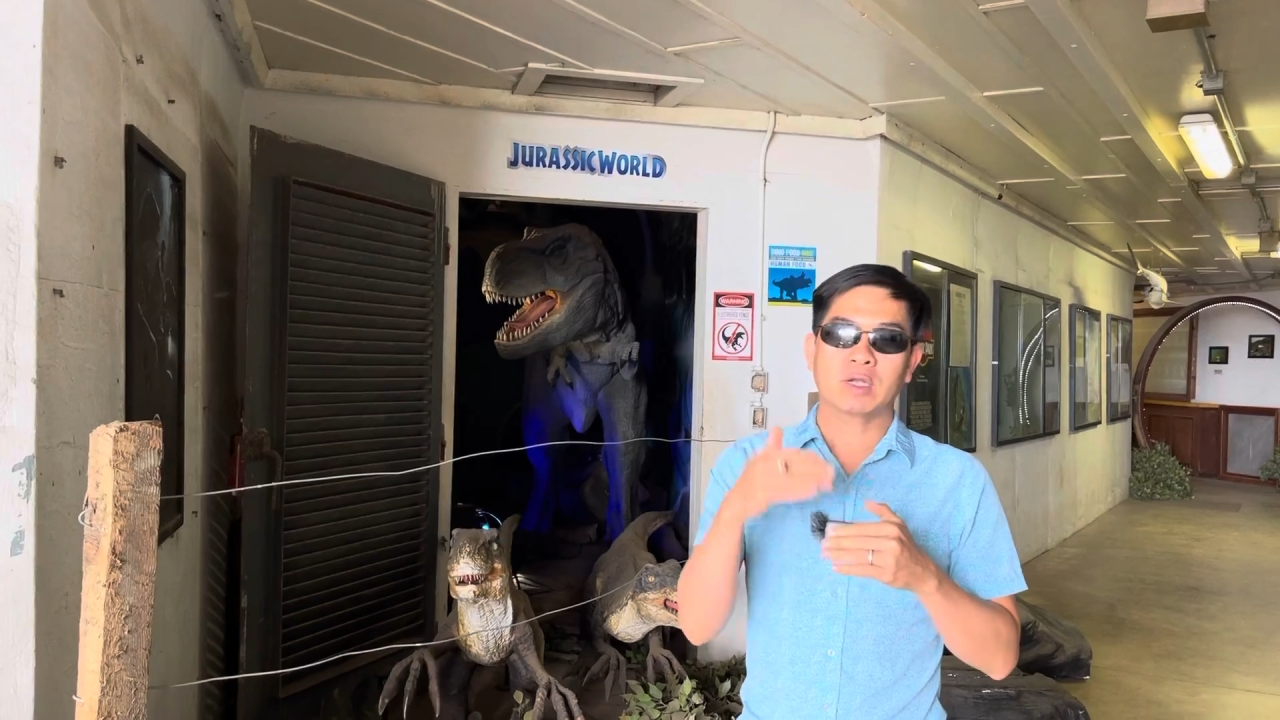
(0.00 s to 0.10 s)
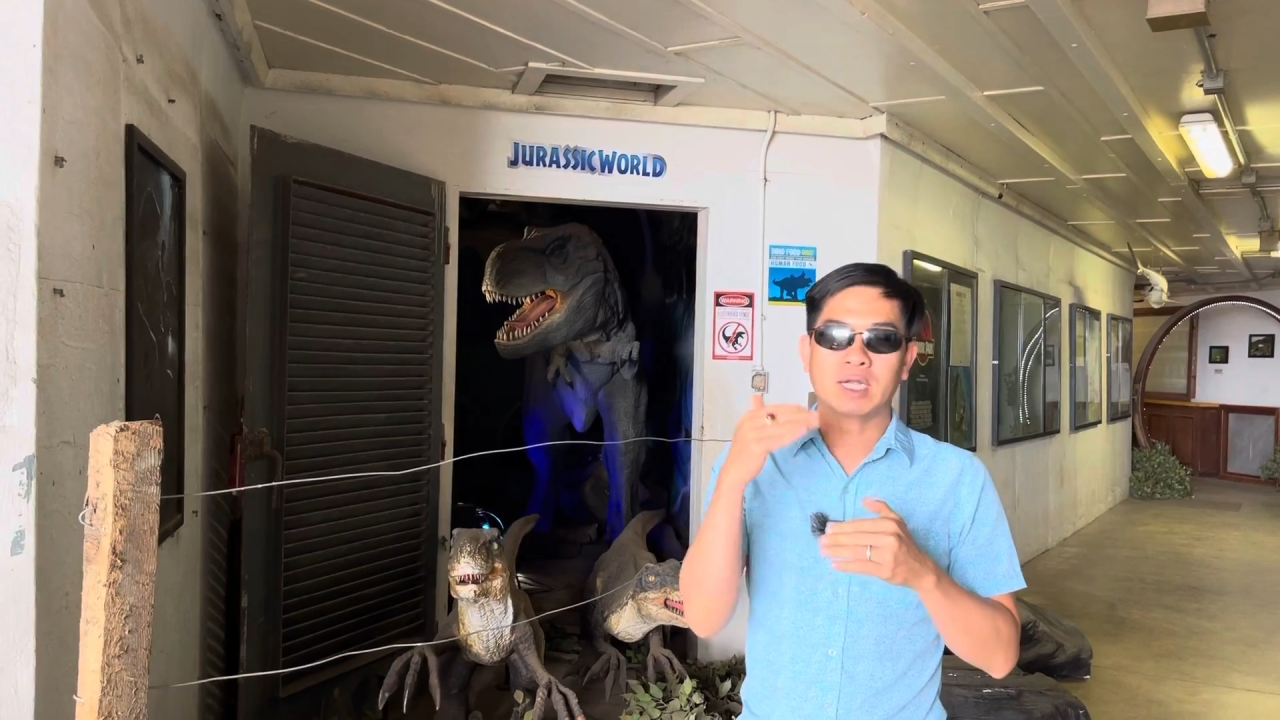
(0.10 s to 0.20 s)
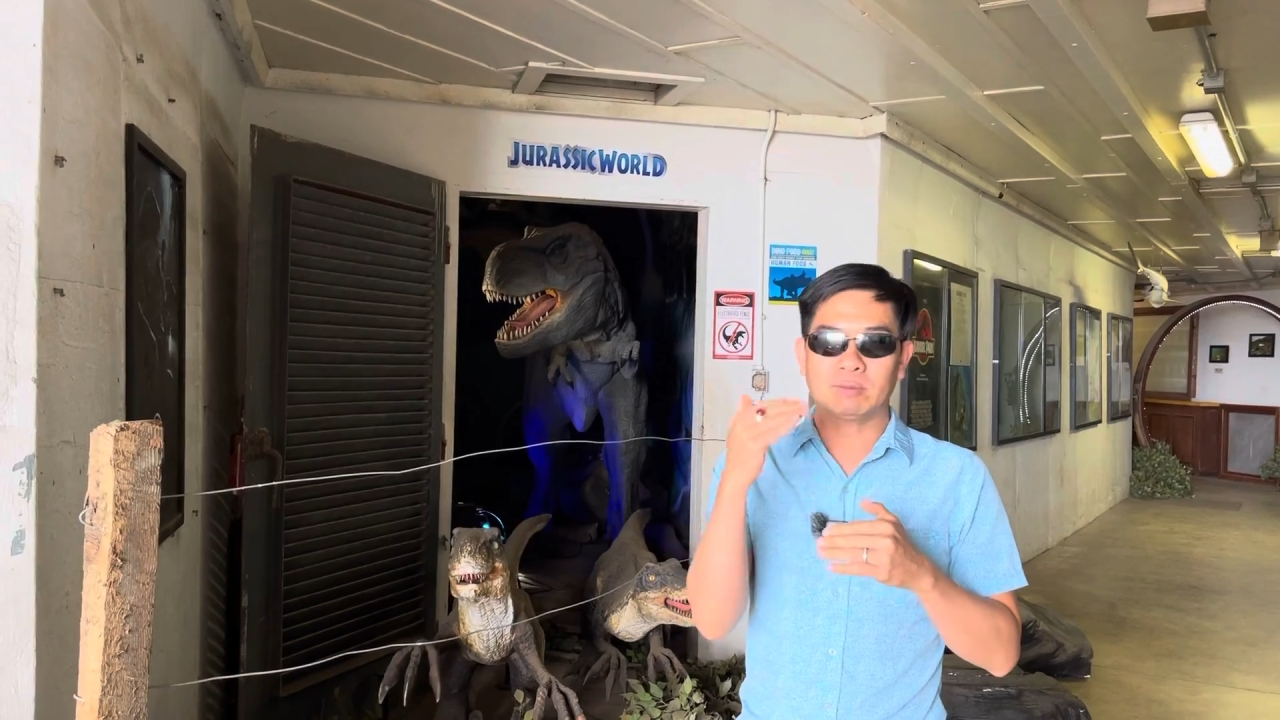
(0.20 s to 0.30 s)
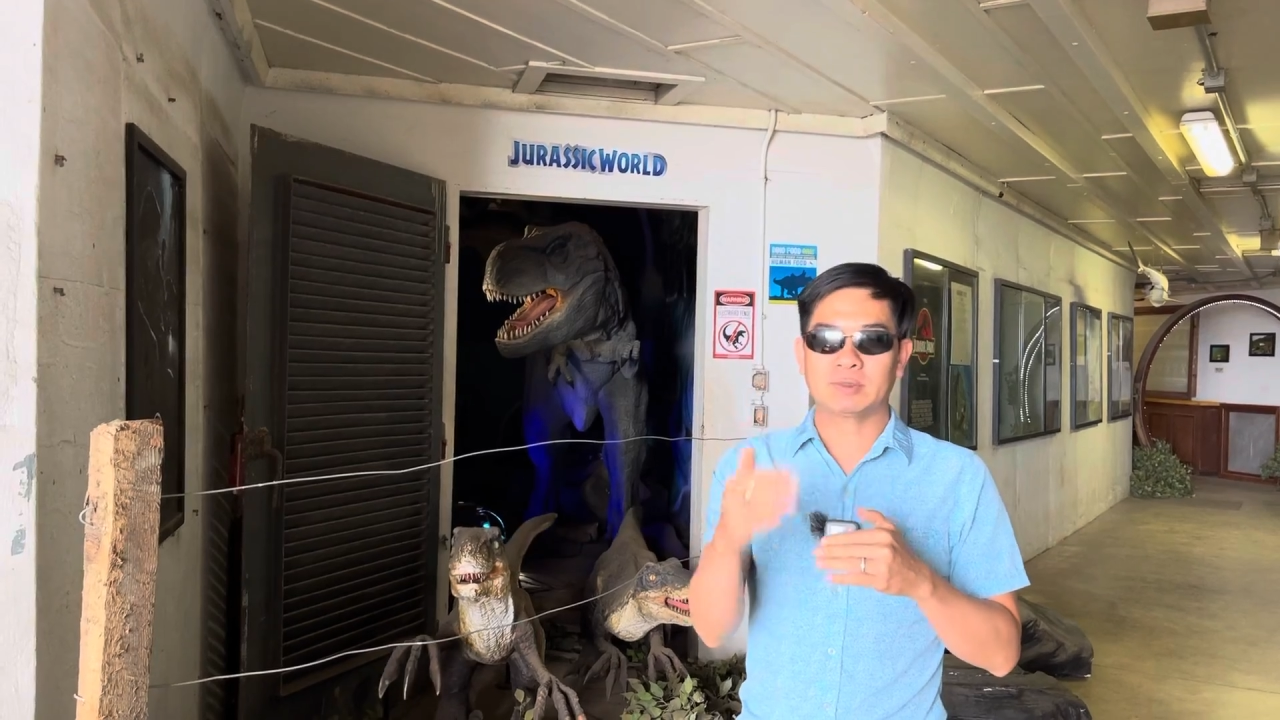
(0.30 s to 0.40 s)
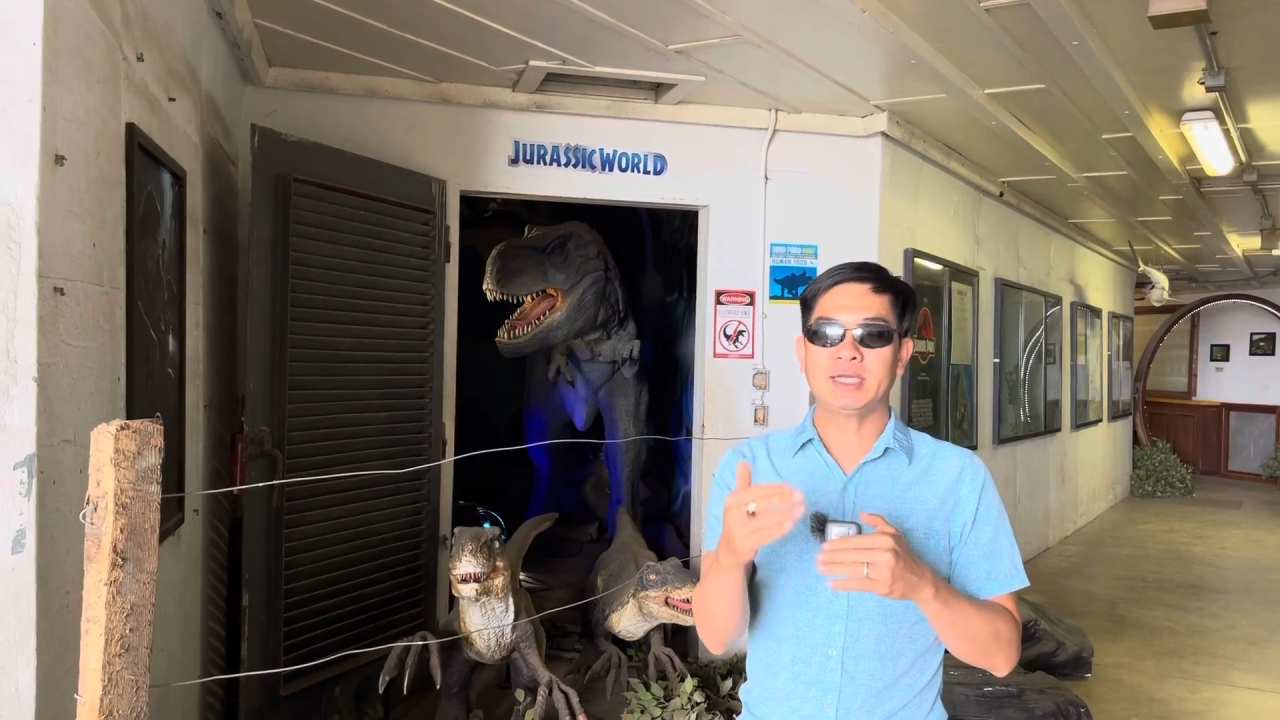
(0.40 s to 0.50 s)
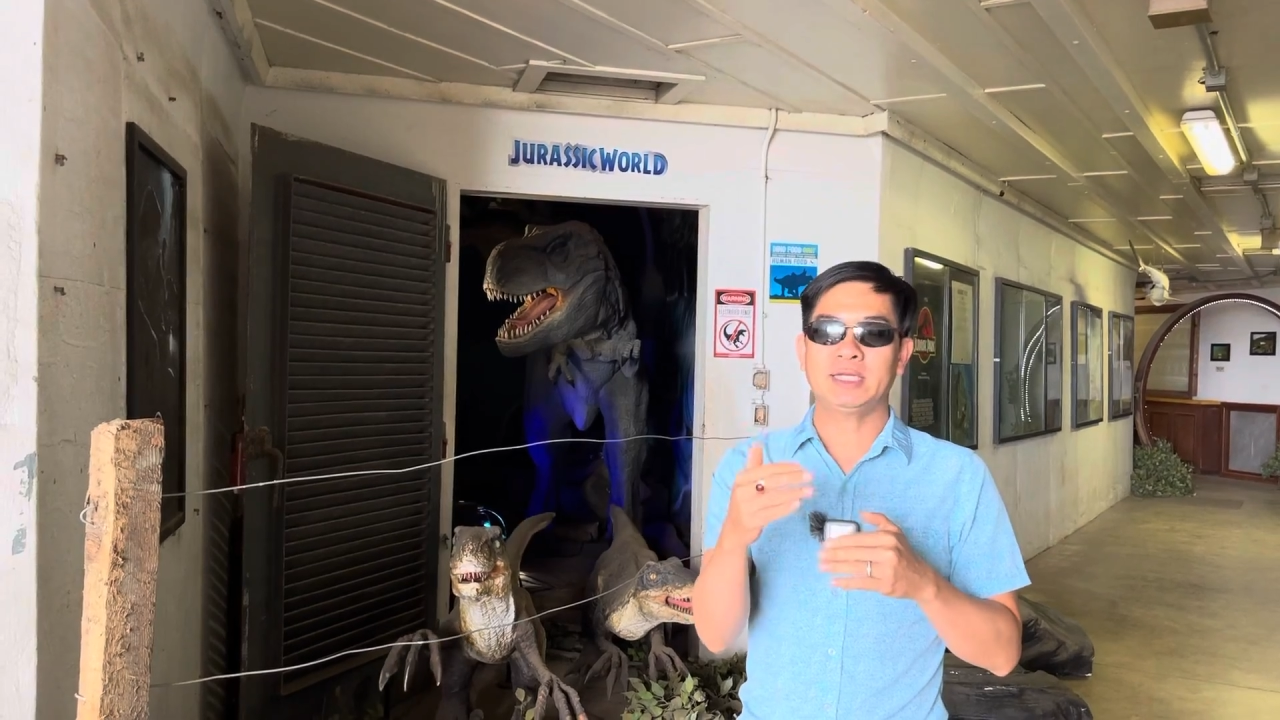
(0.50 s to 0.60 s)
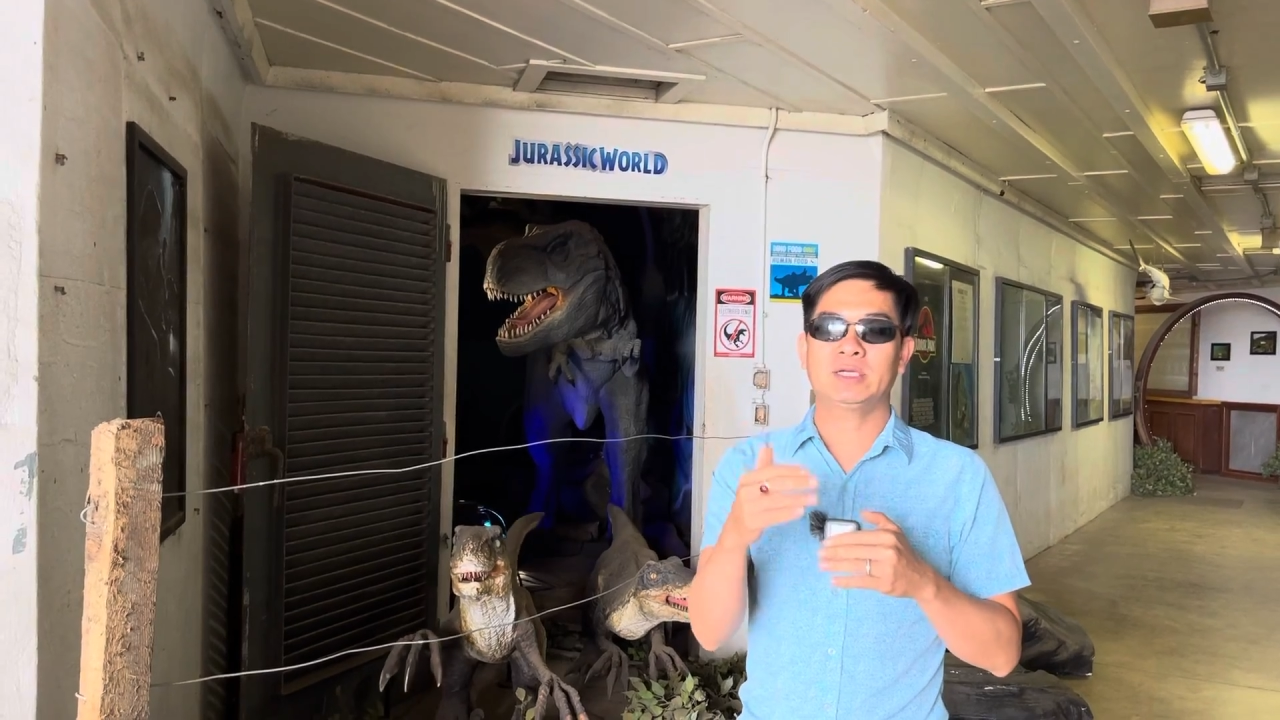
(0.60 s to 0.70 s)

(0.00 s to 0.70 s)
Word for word: cái công ty